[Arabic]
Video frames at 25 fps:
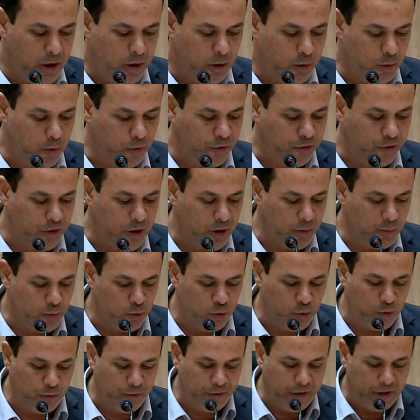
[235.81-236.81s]

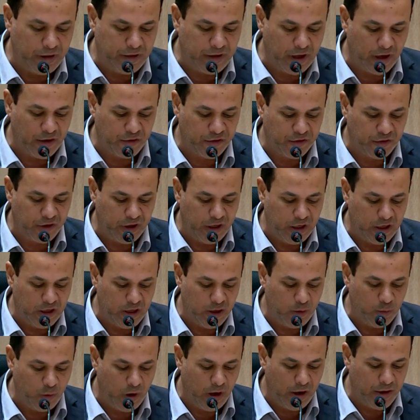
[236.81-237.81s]
يسهم في تأصيل
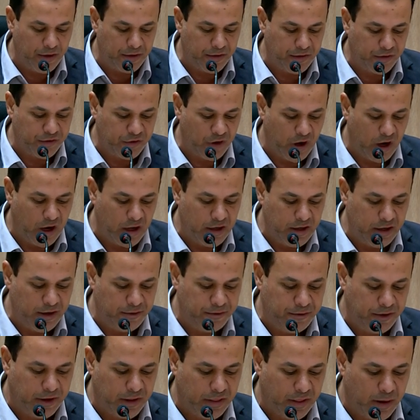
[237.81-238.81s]
الوعي الرسالي
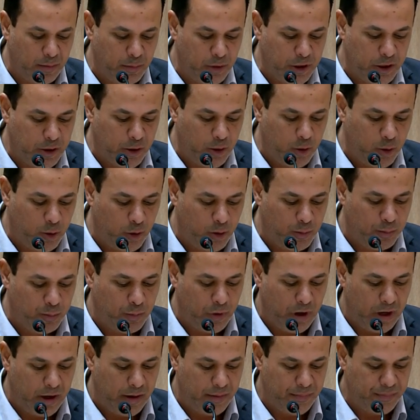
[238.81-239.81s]
في ضمير
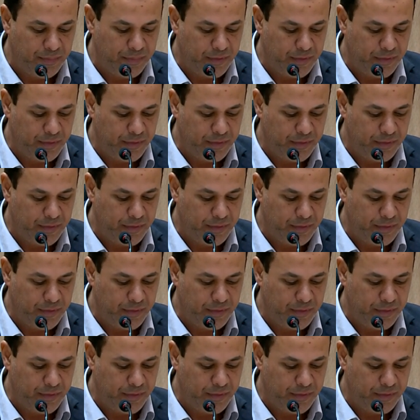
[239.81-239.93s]
الأمة